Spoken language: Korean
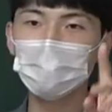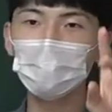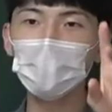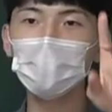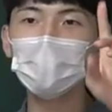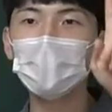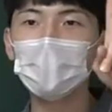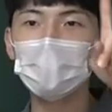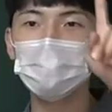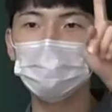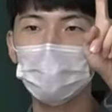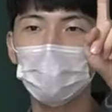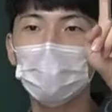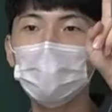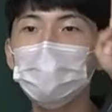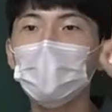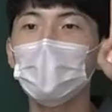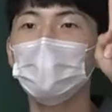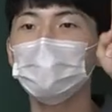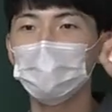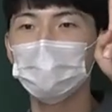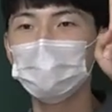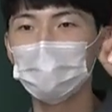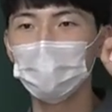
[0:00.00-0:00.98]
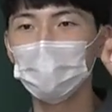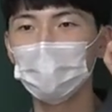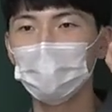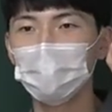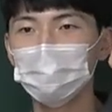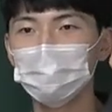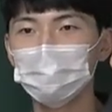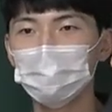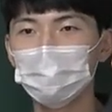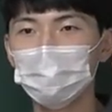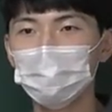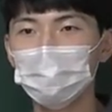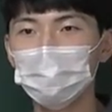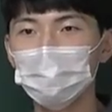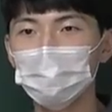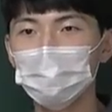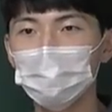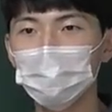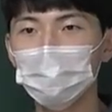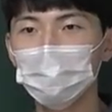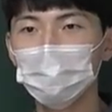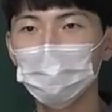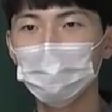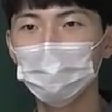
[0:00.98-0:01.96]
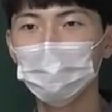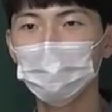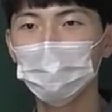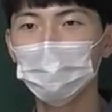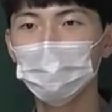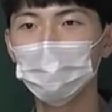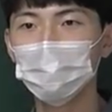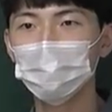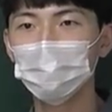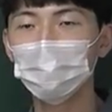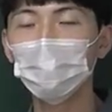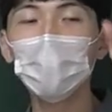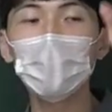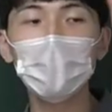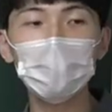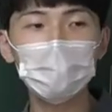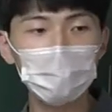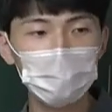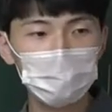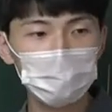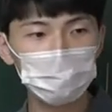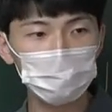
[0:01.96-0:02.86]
하나 절대 안 되는 게 하나 있어요. 뭐가 안 되죠